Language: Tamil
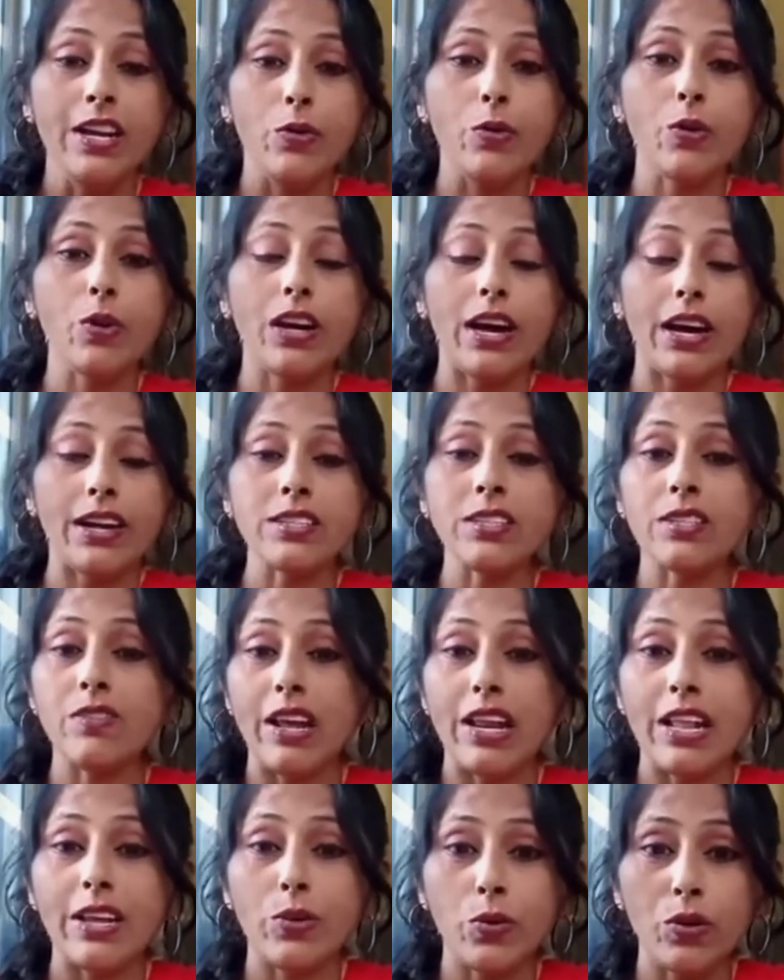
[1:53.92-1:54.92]
இவங்களுக்கு அரசு
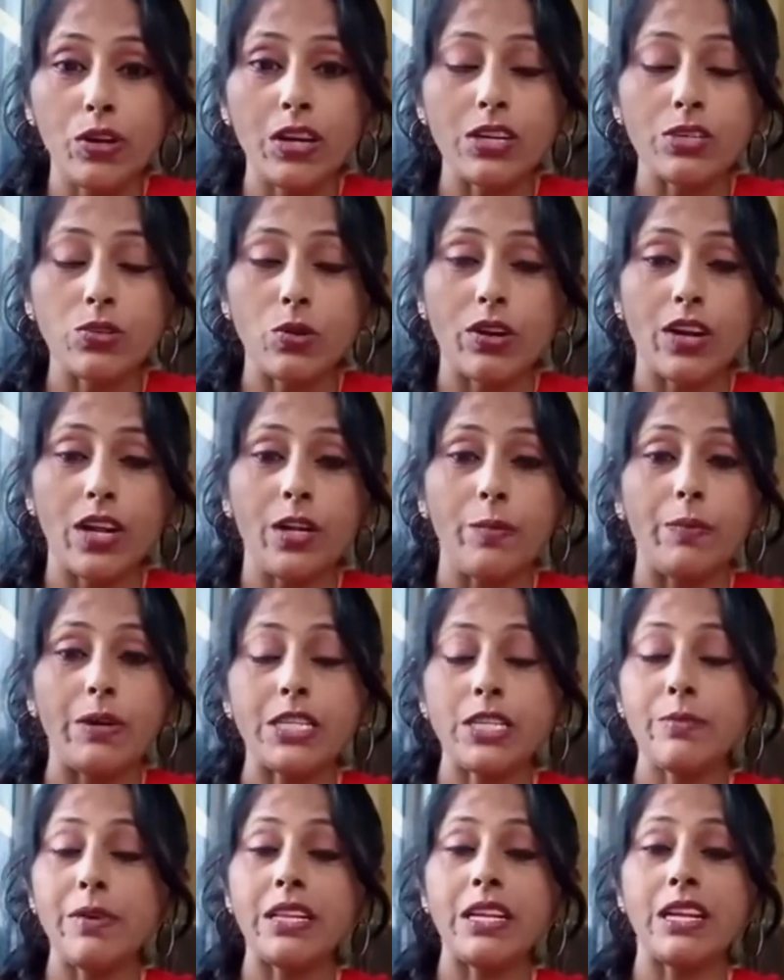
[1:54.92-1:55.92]
வேலை கொடுங்கன்னு சொல்றாரு
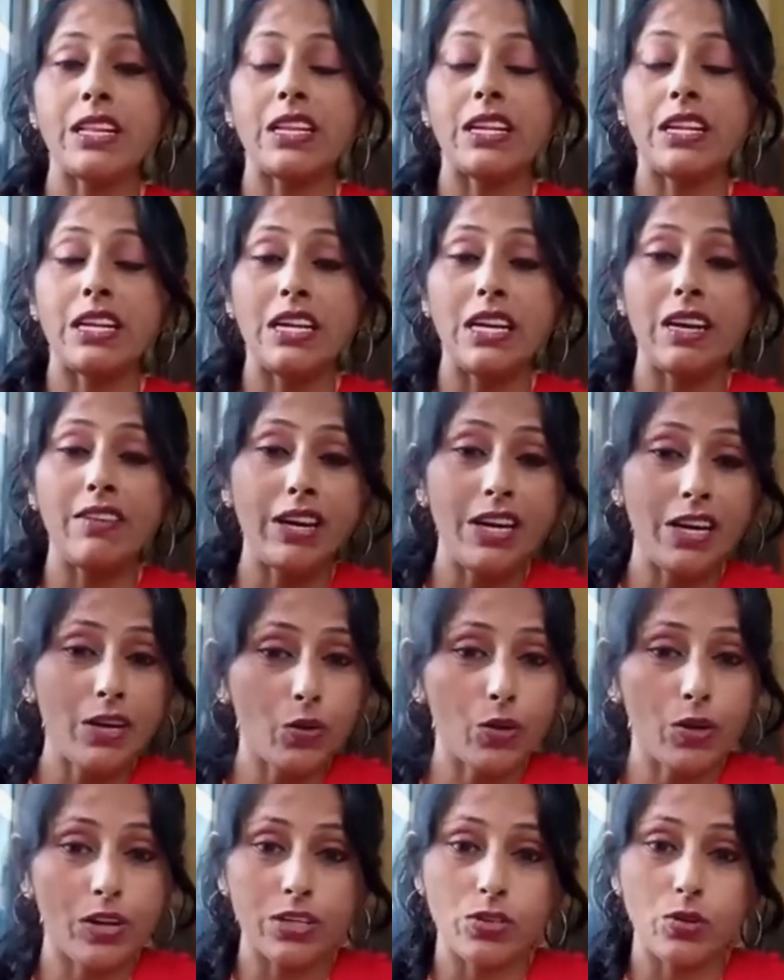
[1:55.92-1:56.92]
பசுமை திட்டத்தின் கீழே வீடு
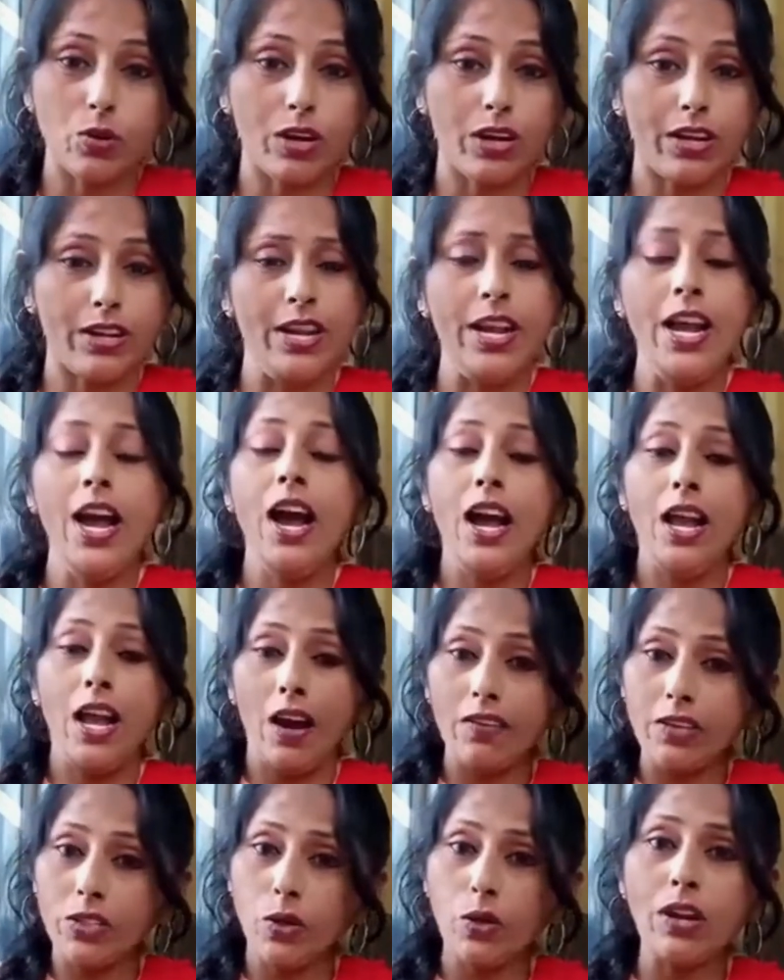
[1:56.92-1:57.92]
கொடுங்கன்னு சொல்றாரு
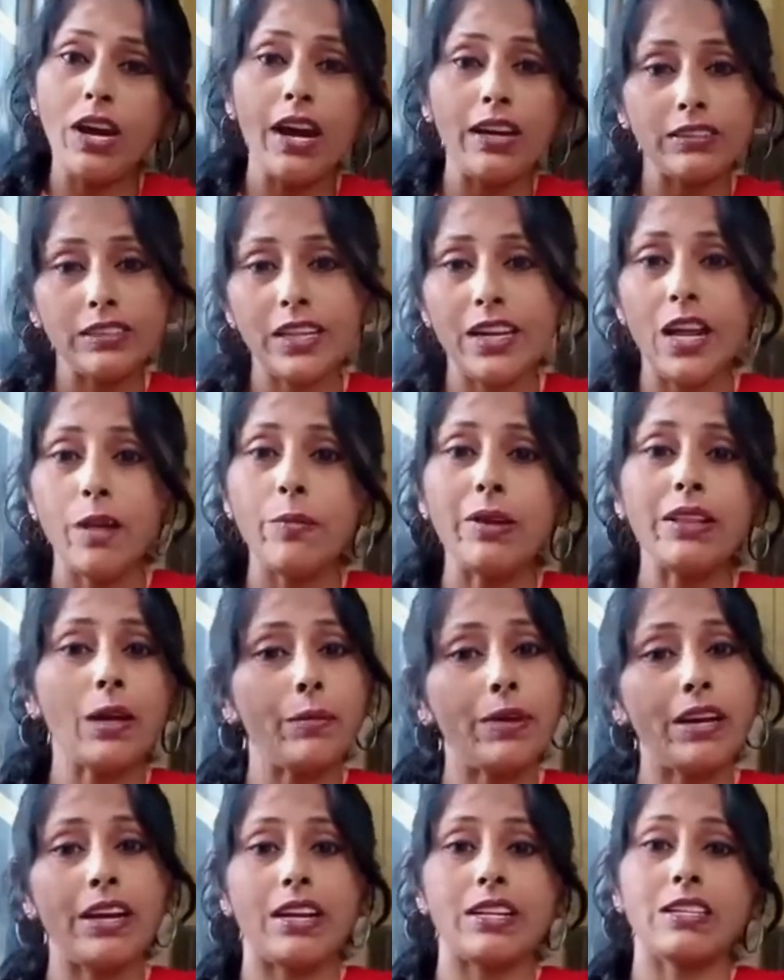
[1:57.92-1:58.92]
அவர் சொன்ன அத்தனையுமே
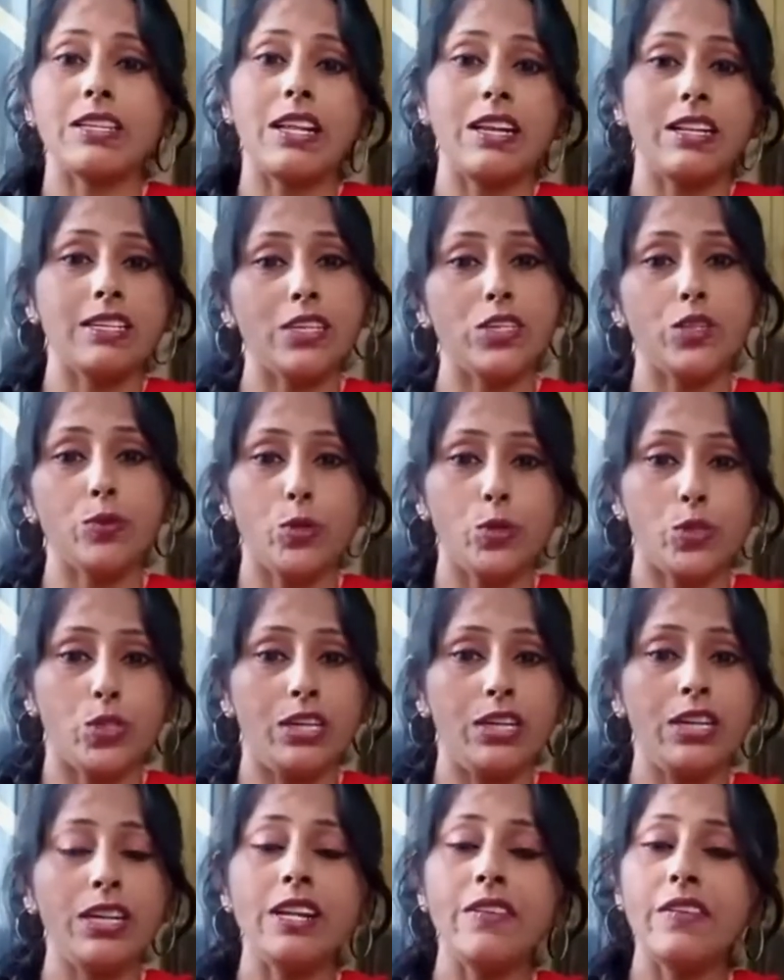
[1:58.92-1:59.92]
தமிழக அரசு இன்னைக்கு செஞ்சு
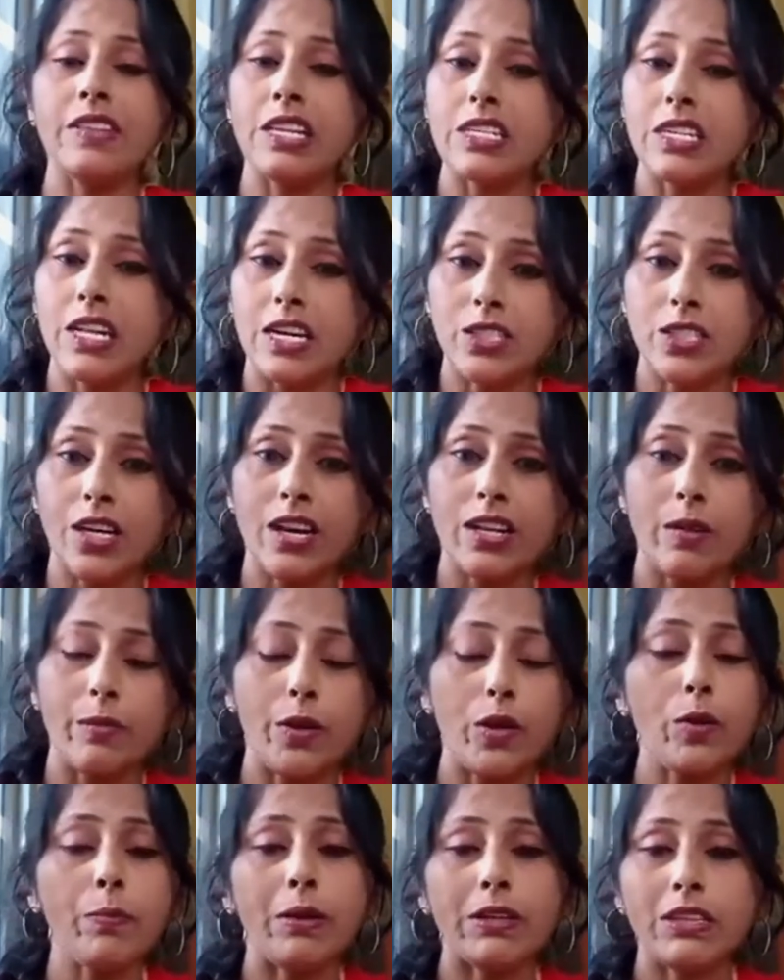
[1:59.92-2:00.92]
முடிச்சிருக்கு இருபத்தஞ்சு லட்சம்
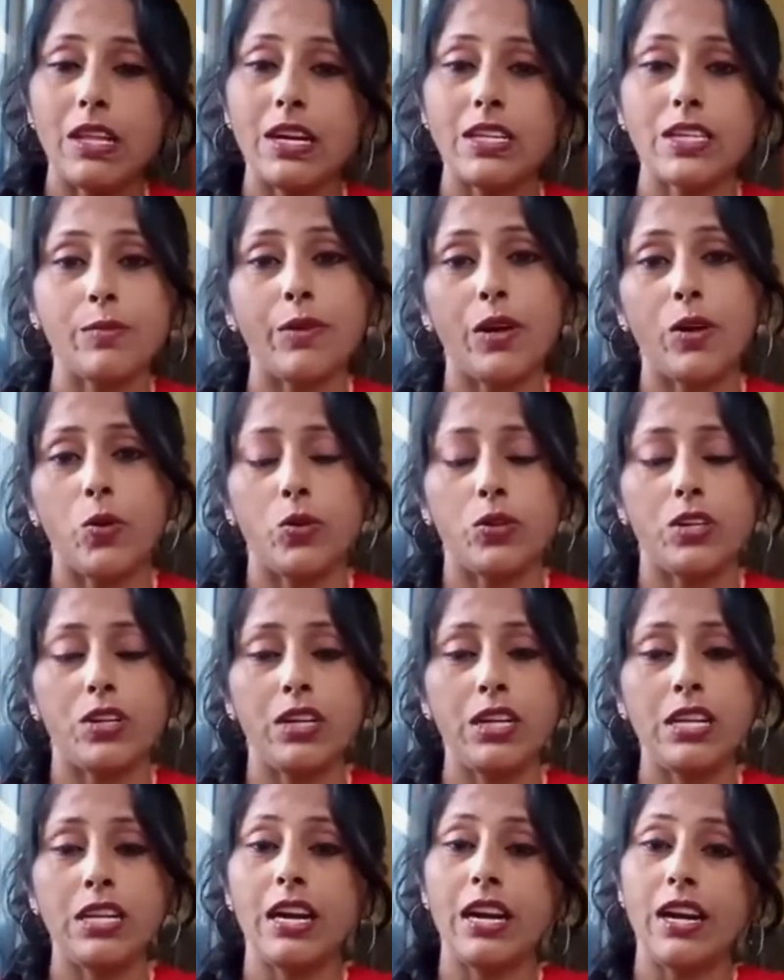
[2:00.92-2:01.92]
மட்டும் பத்து லட்சமா
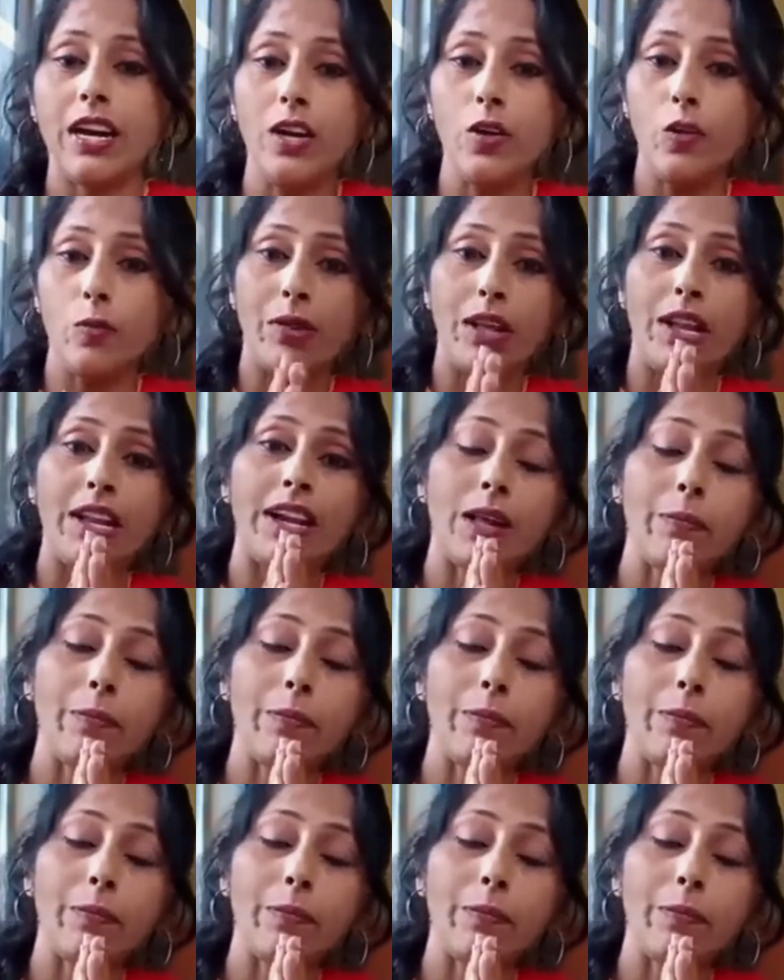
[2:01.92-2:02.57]
கொடுத்திருக்கு இதற்காக ஒரு மீது